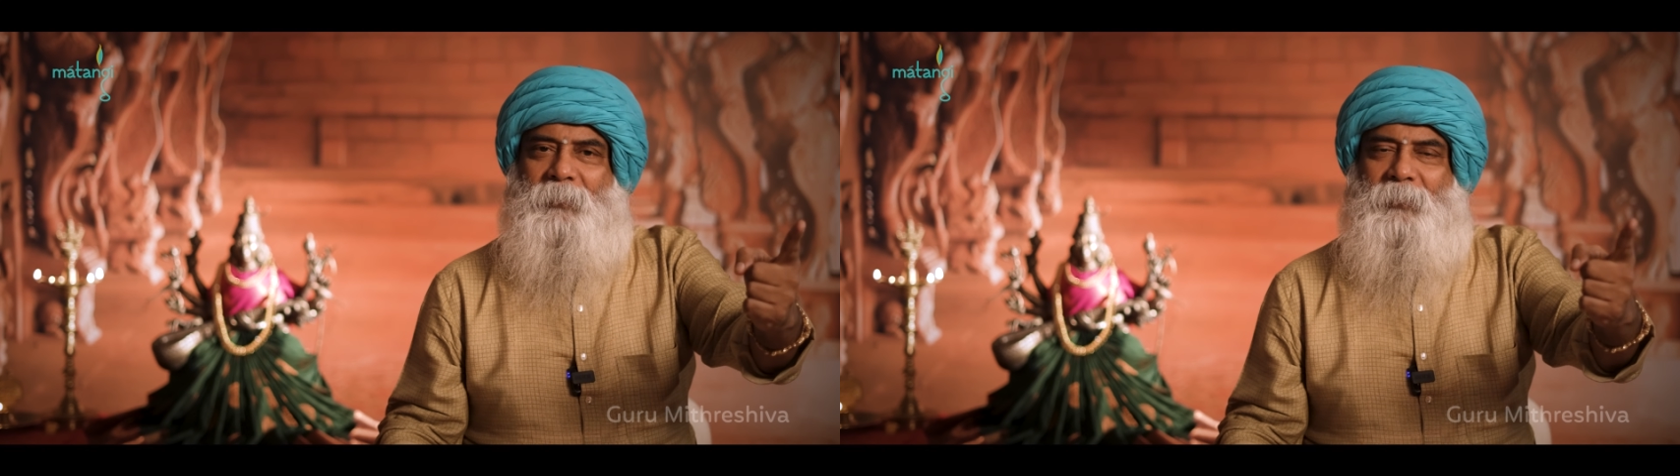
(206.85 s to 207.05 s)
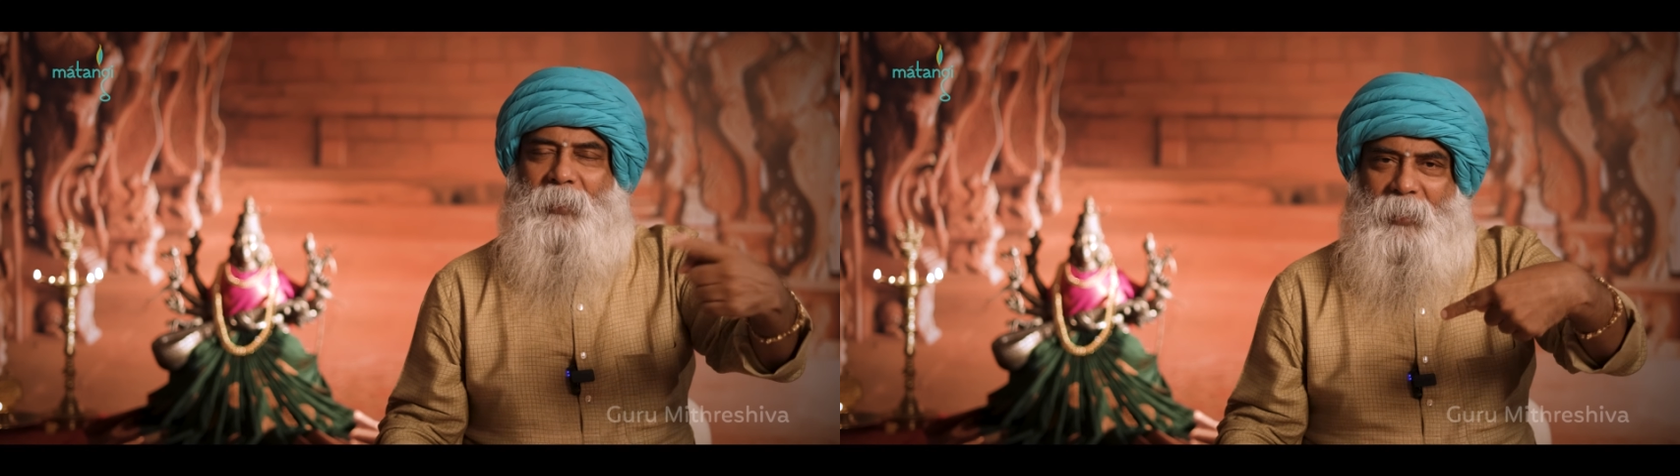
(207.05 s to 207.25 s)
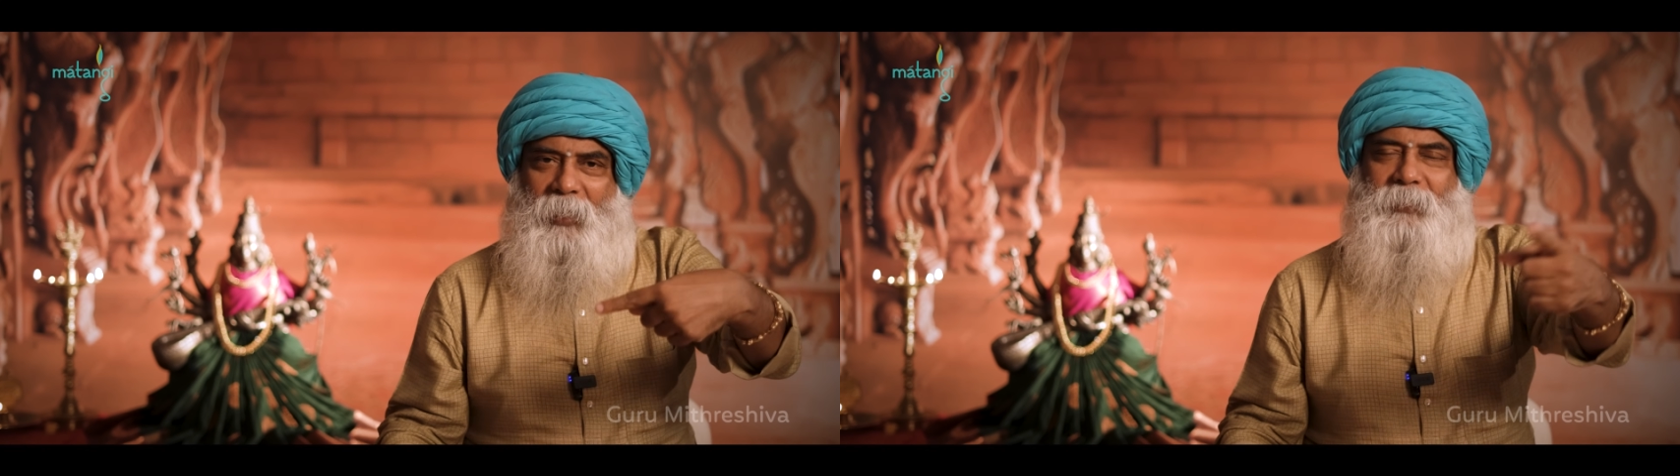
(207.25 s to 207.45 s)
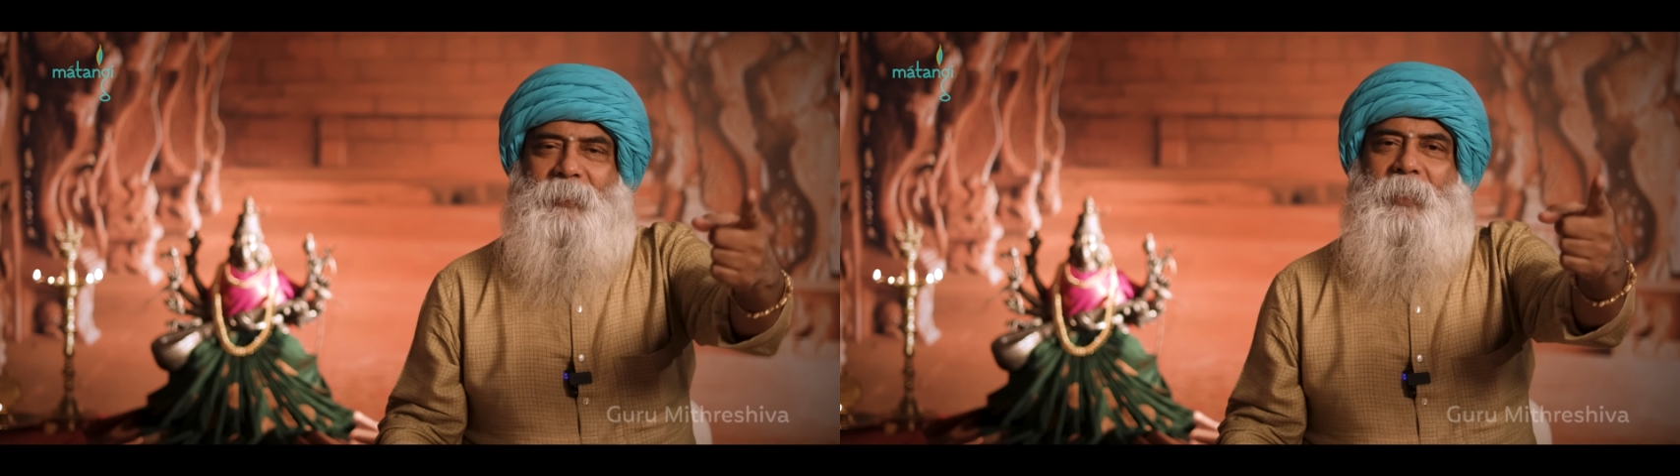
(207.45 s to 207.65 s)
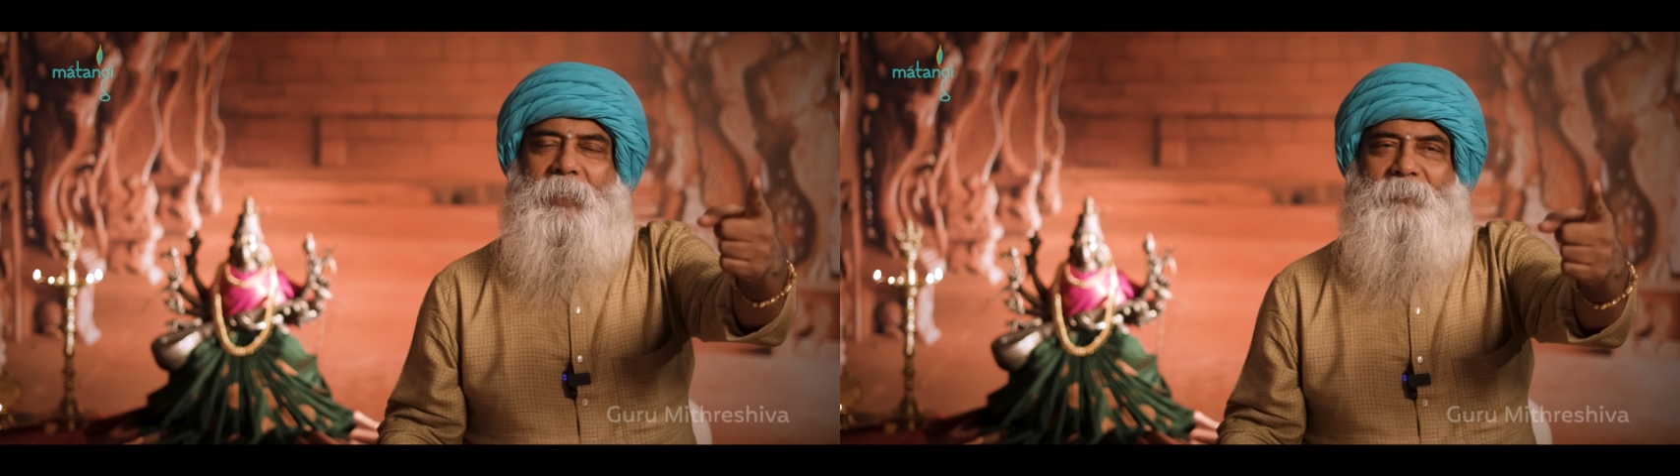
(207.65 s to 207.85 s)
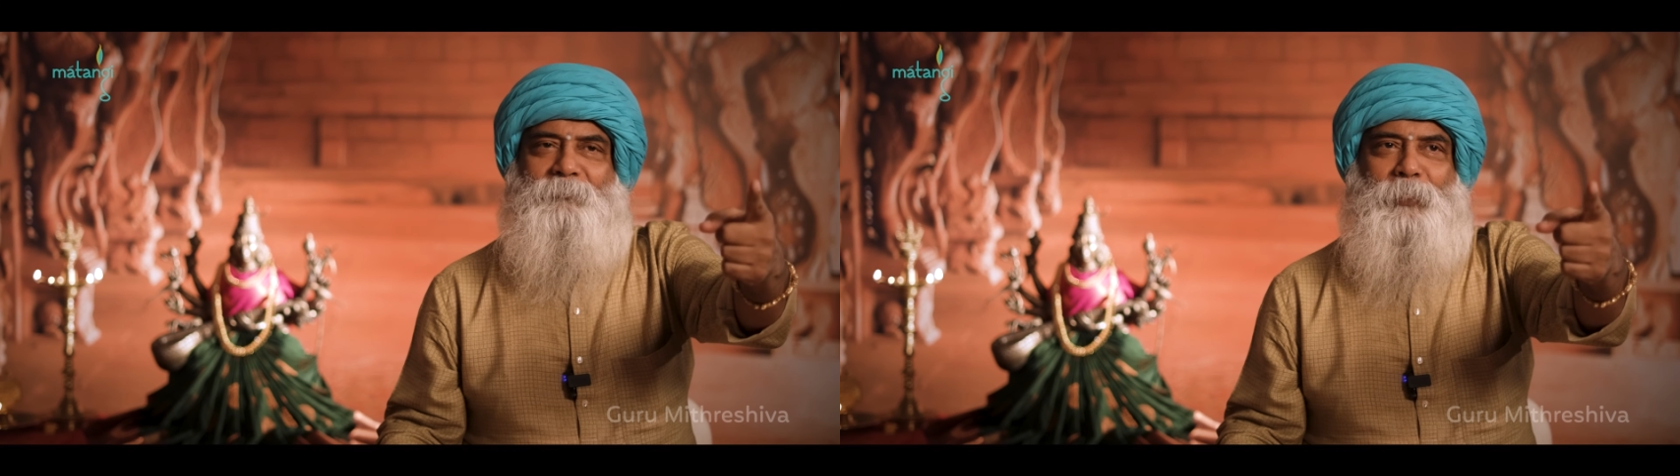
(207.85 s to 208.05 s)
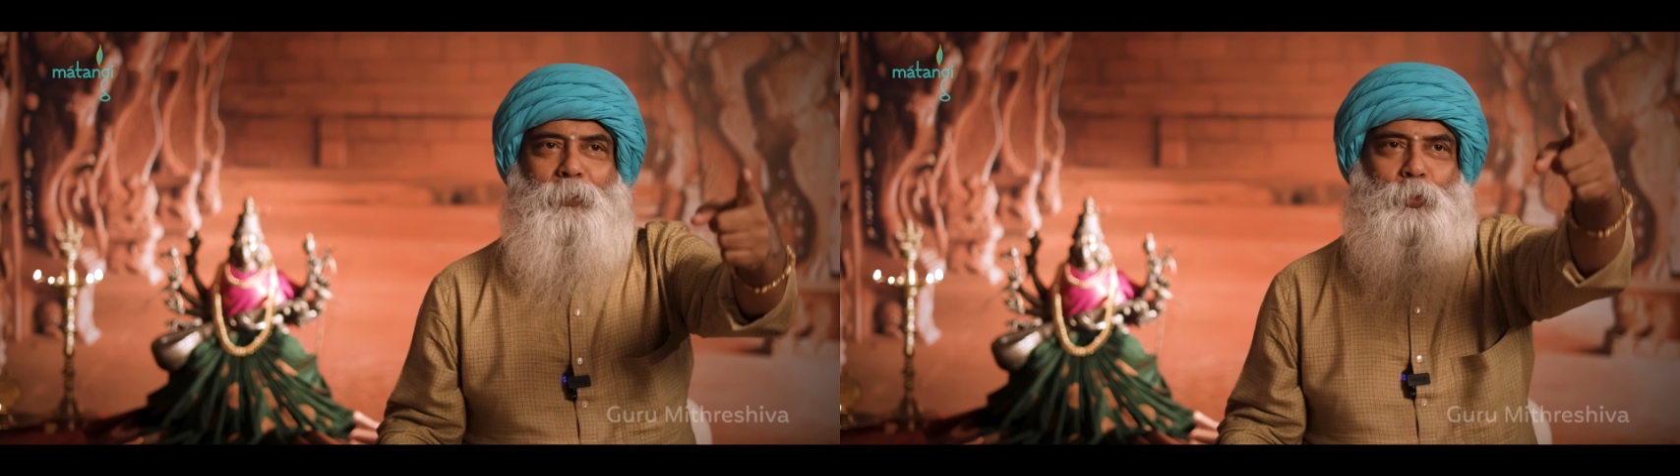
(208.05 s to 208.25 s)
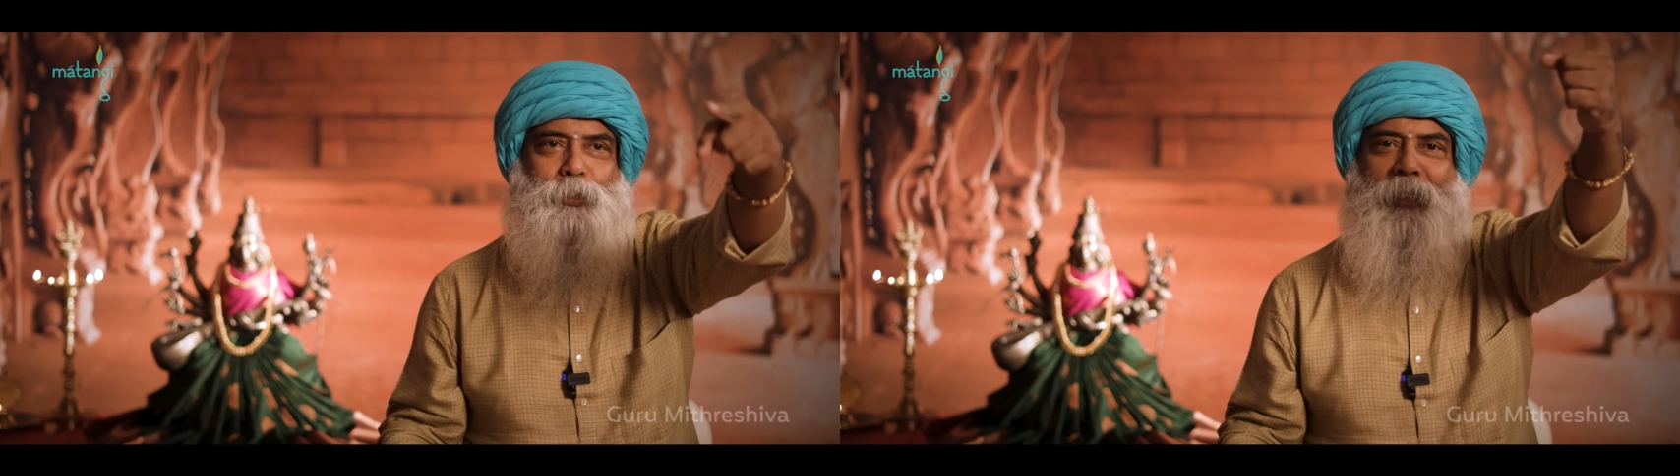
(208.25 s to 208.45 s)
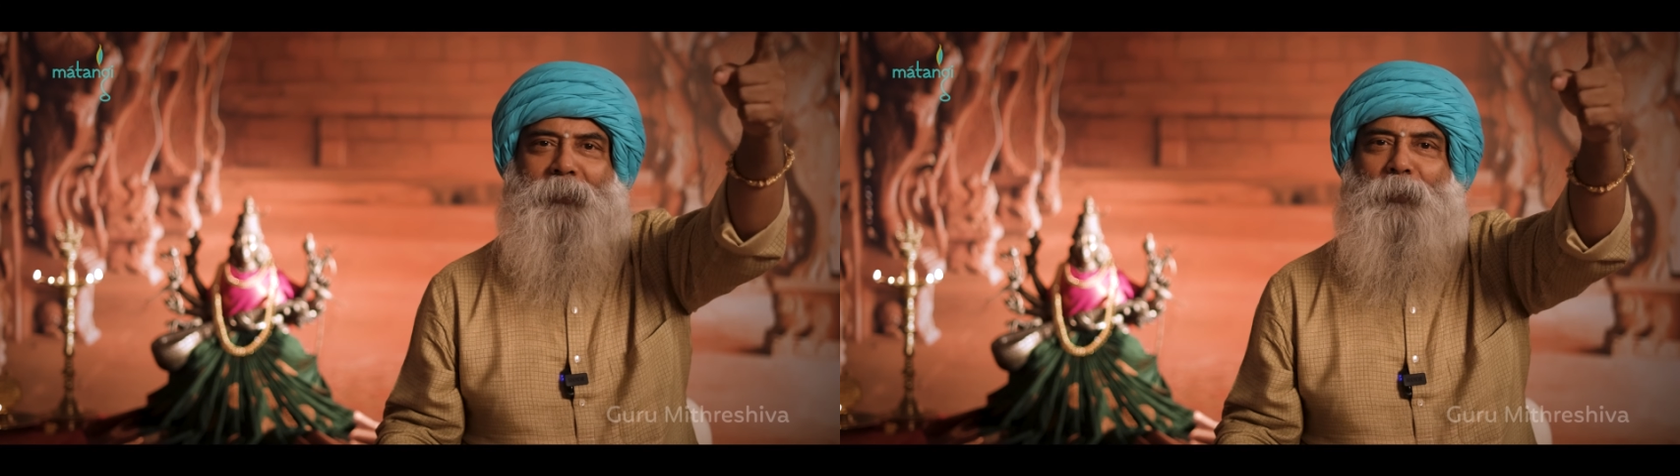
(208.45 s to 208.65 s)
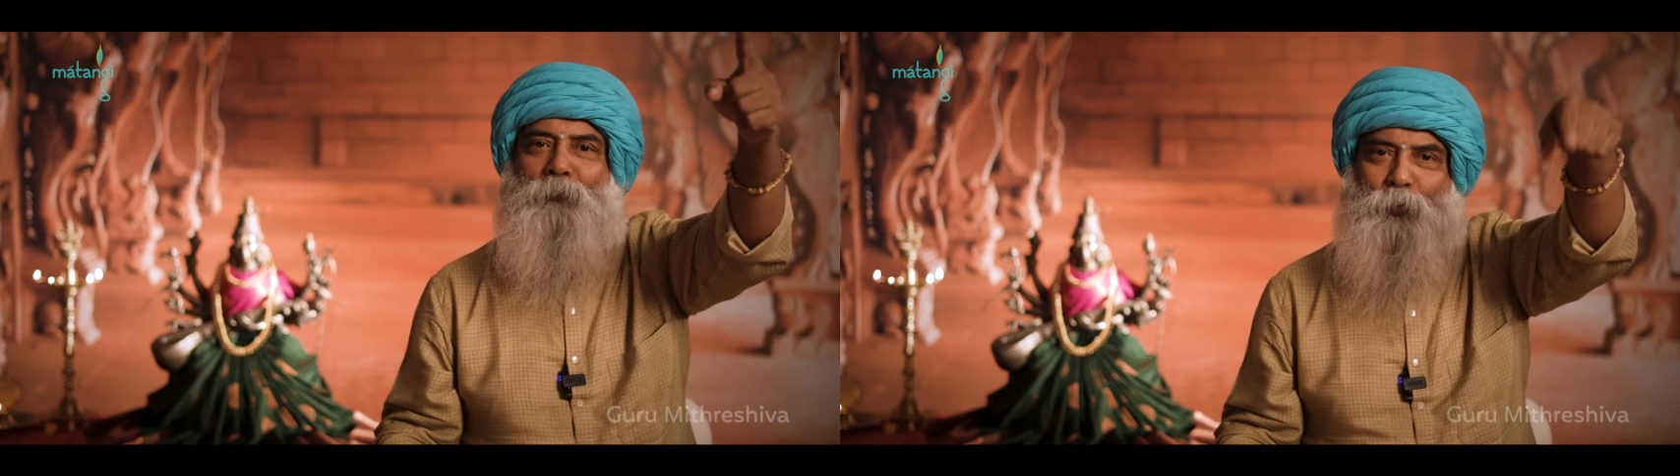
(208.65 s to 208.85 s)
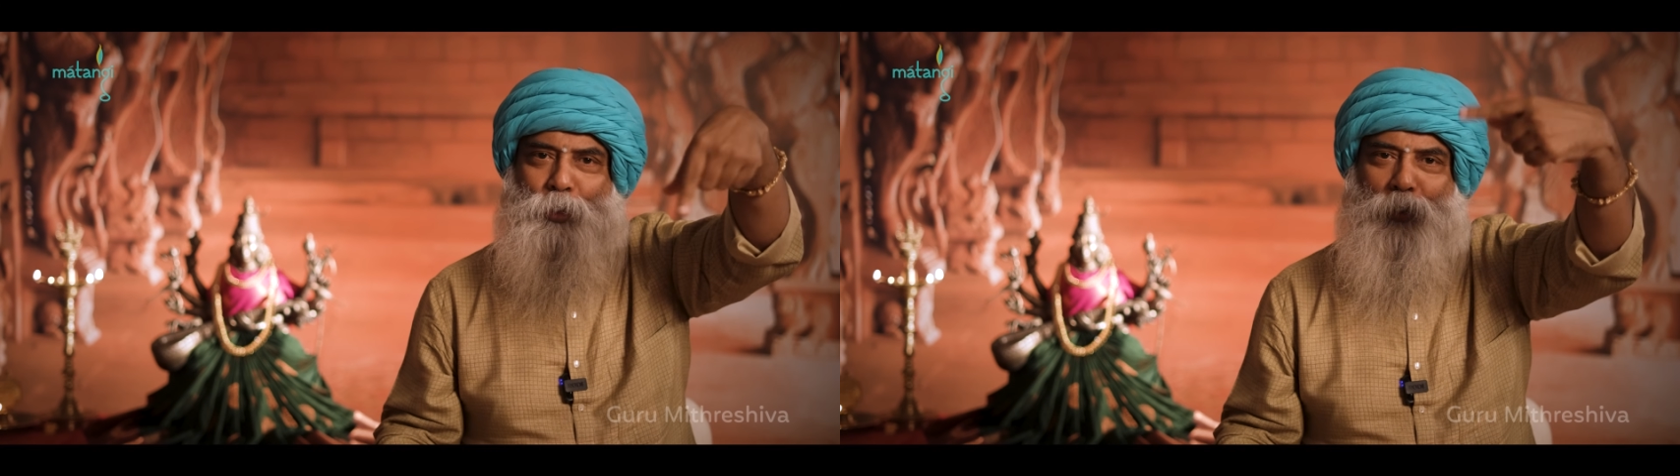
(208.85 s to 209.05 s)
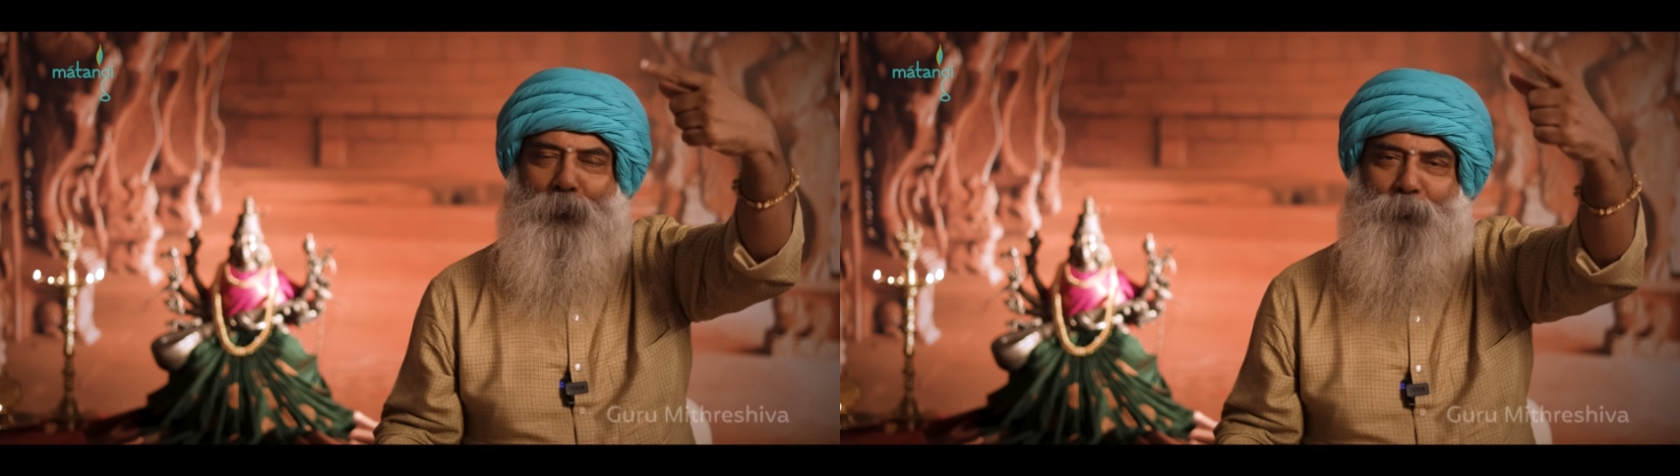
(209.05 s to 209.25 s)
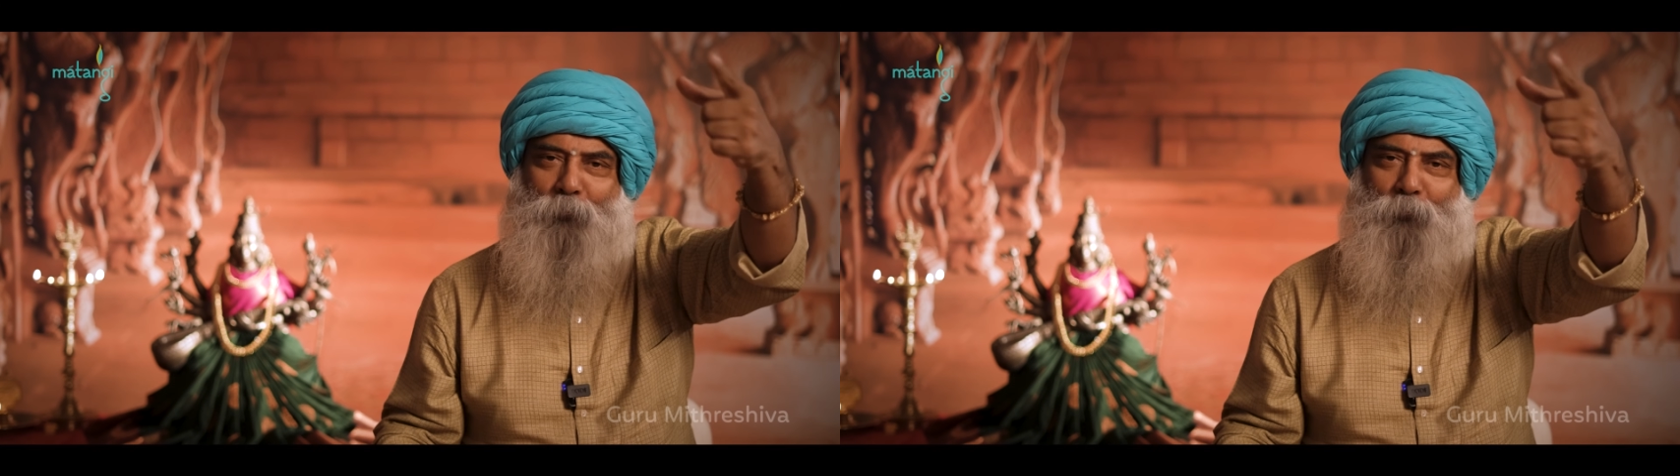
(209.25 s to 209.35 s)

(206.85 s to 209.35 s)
இந்த ரயில் ஸ்நேகம் வந்து கொஞ்சம் நேரத்தில் முடிய